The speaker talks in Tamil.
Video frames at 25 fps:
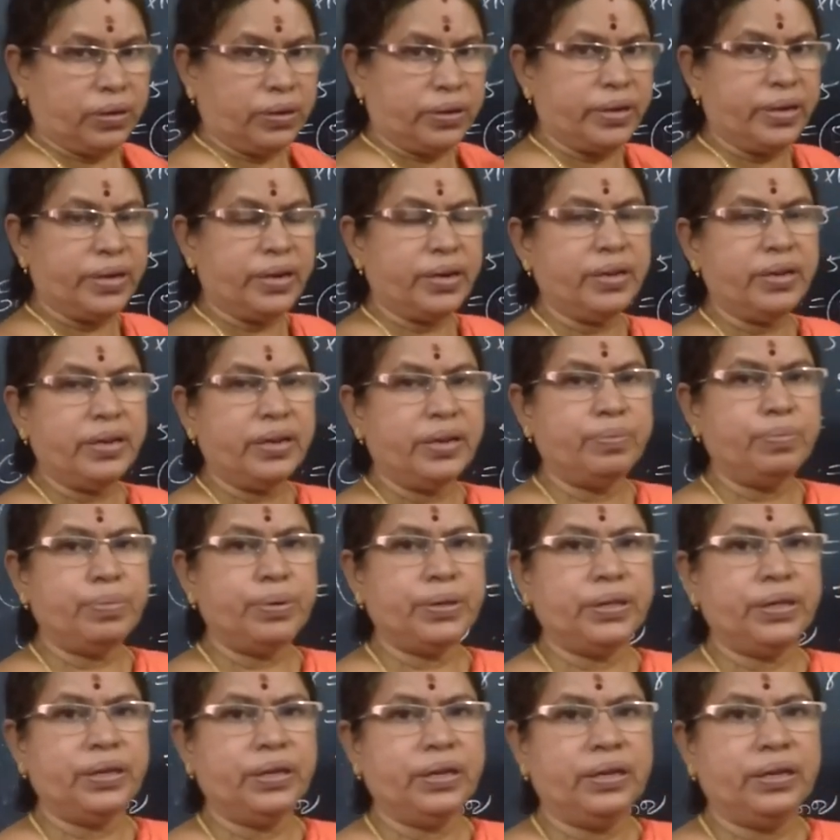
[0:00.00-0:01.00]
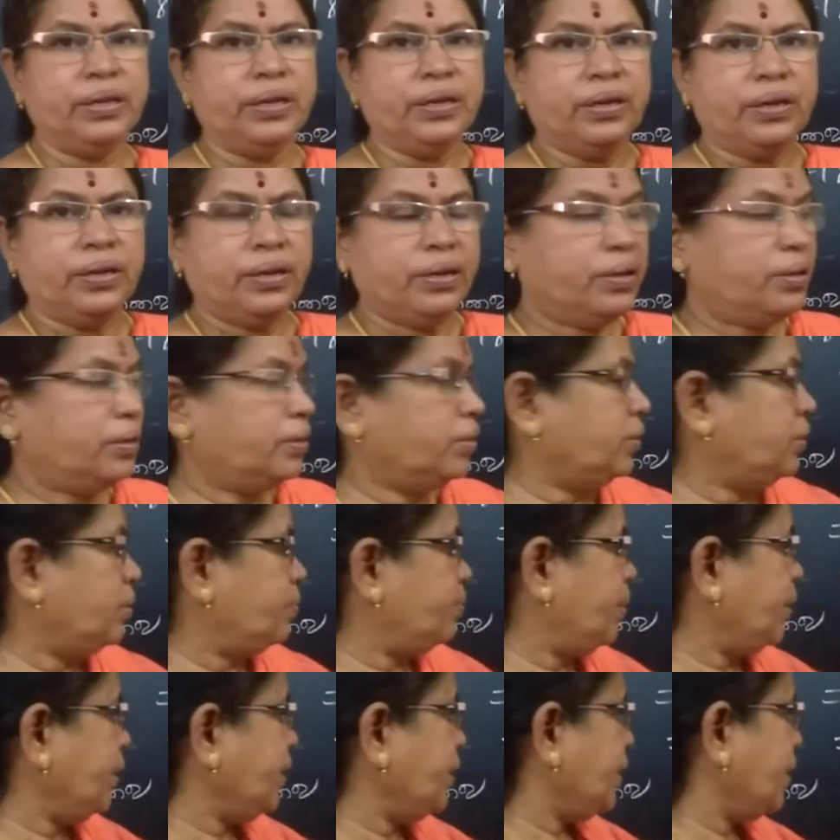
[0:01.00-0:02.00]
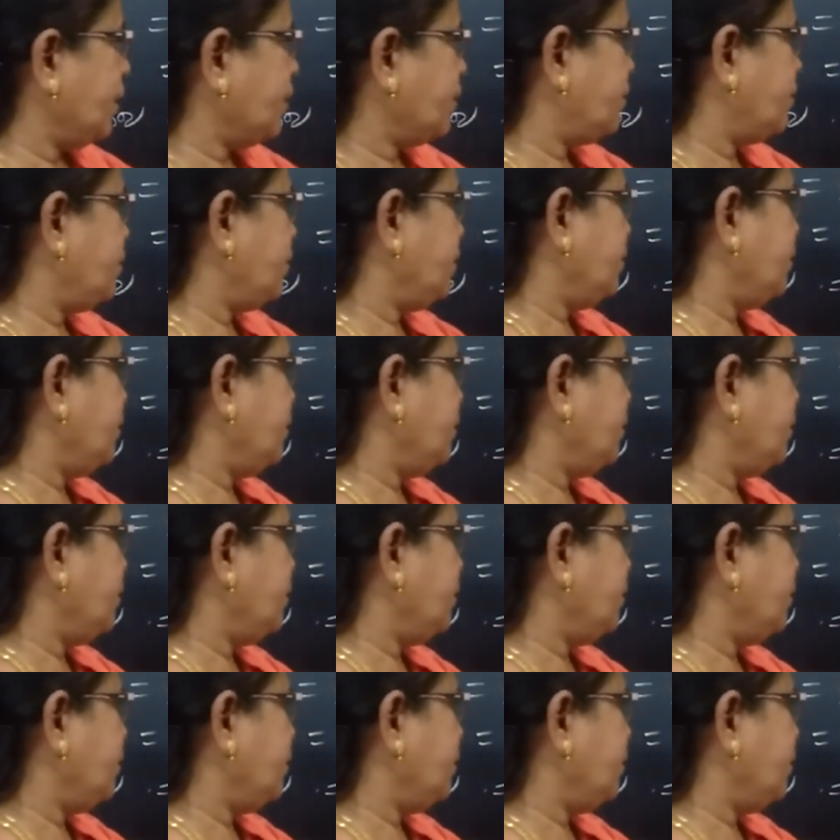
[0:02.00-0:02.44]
கெழு என்பது இந்த மாதிரி எக்ஸு